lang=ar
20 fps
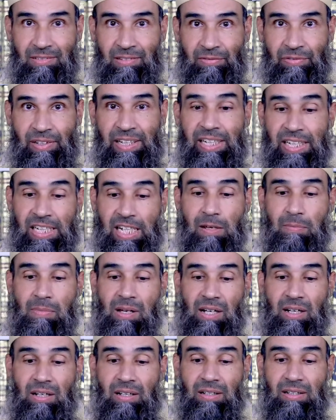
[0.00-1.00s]

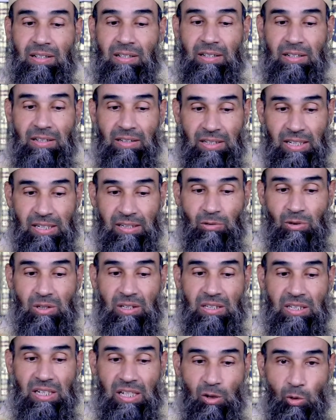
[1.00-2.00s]
فحينما ين
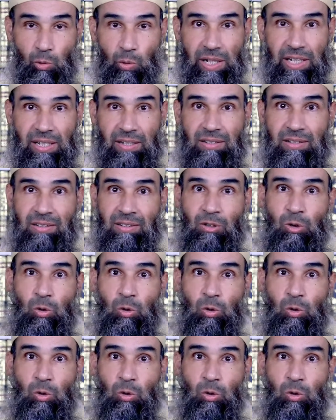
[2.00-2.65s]
يروي